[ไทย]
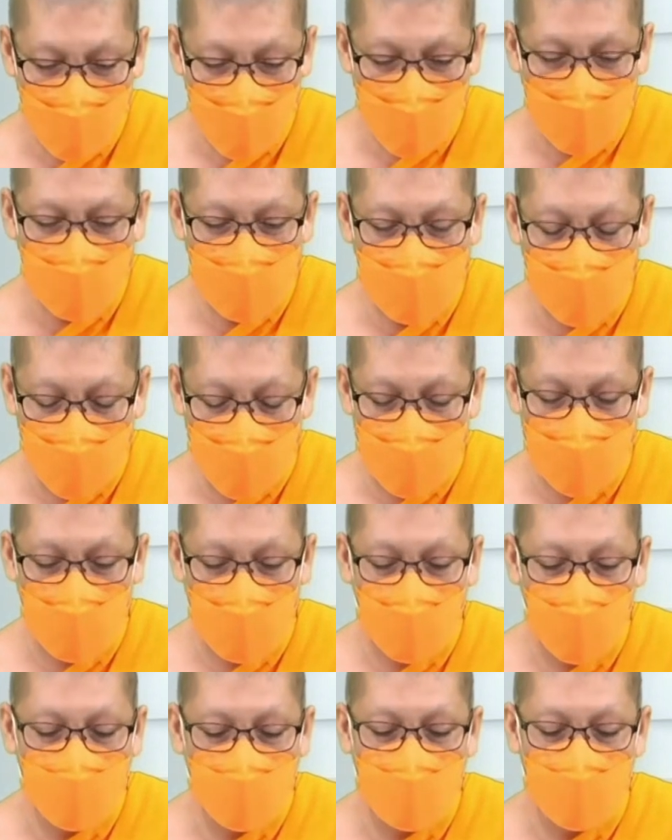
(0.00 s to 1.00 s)
เรื่องรา
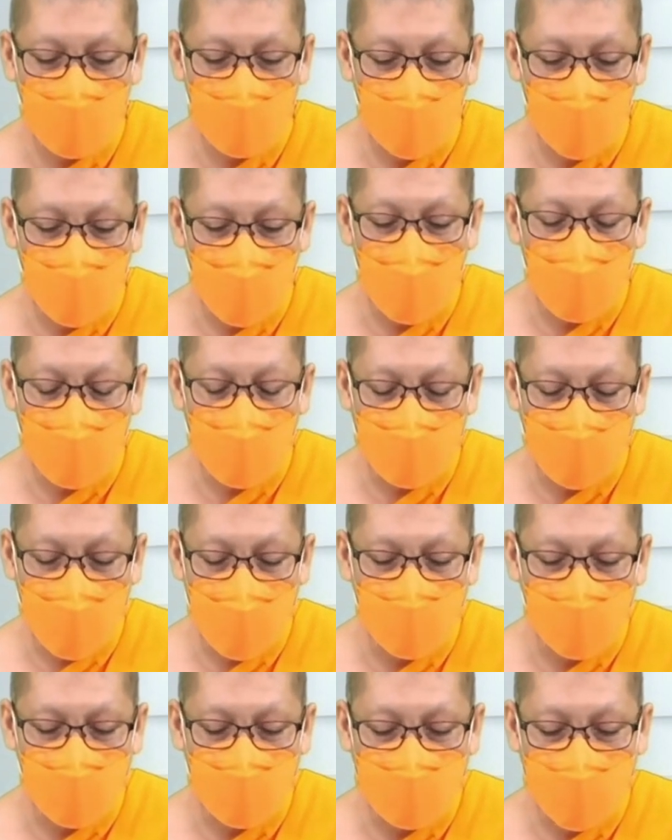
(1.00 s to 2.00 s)
วก็มีอยู่ว่า
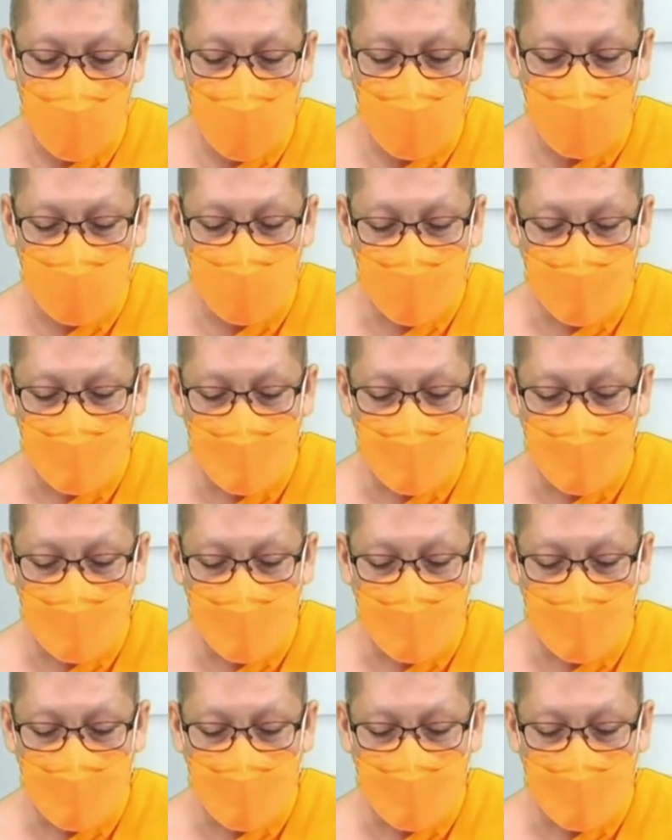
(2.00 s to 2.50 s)
นำมาจาก